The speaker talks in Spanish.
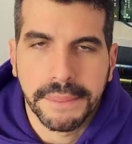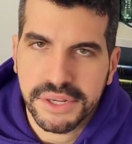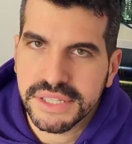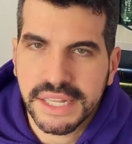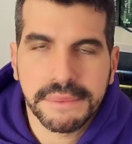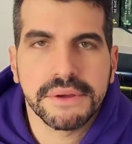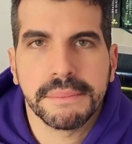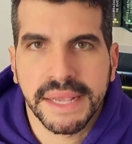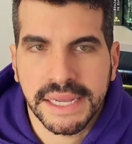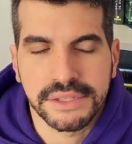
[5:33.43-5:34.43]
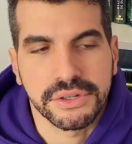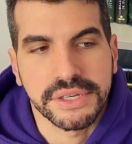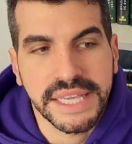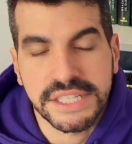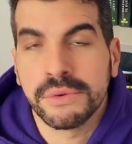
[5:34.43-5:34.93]
pero este libro me encantó
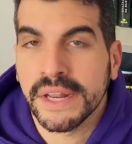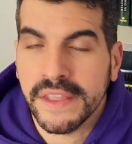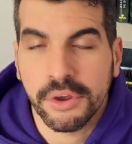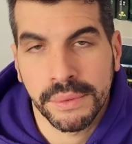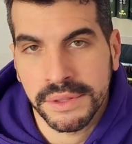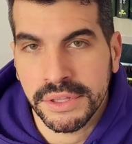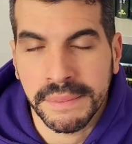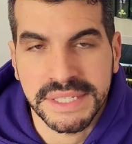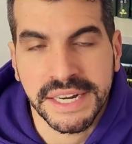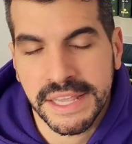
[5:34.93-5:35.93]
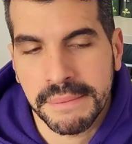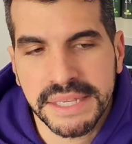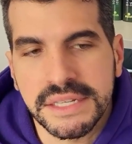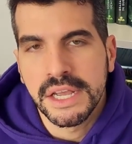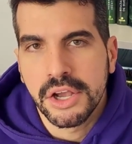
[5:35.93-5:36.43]
y ha sido un gran descubrimiento también Sara y
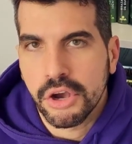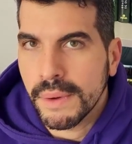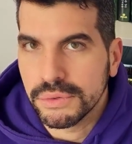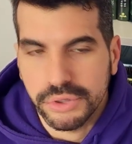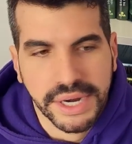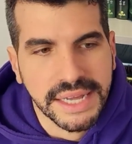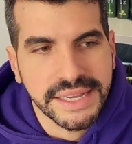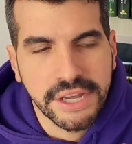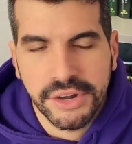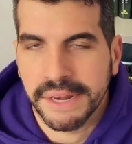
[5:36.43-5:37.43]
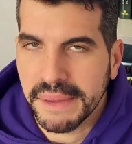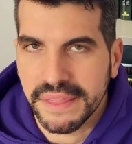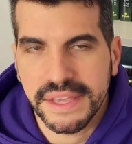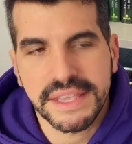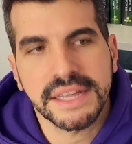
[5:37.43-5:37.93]
Más como autora. Quiero leer más
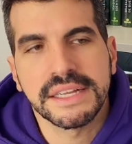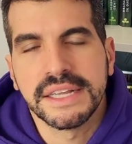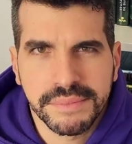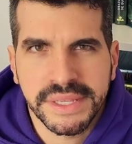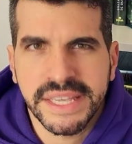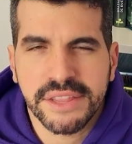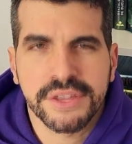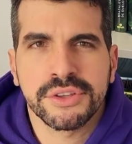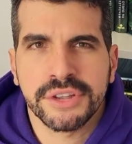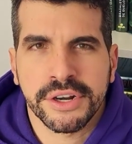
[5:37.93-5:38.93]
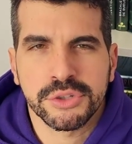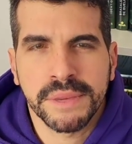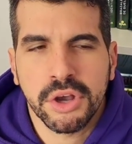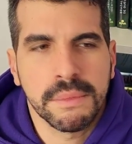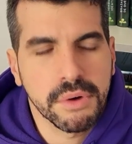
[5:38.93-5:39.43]
de ella y cierto que te lo resumen
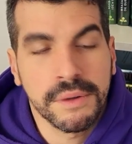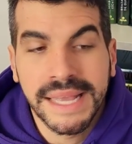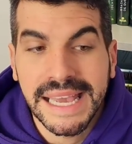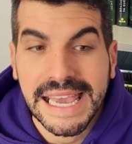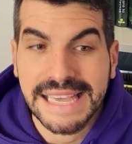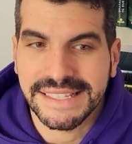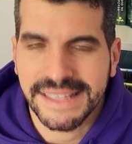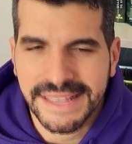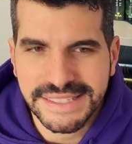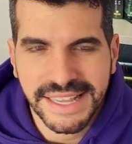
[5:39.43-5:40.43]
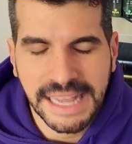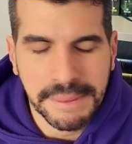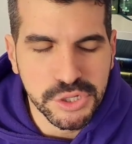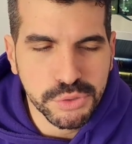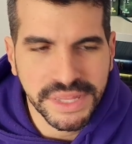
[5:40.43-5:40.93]
como escenas de
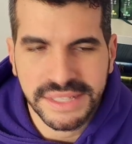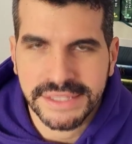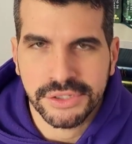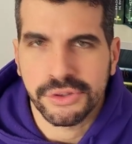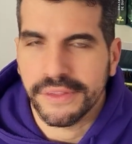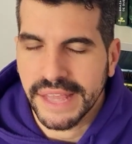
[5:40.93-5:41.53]
camas subidas de tono de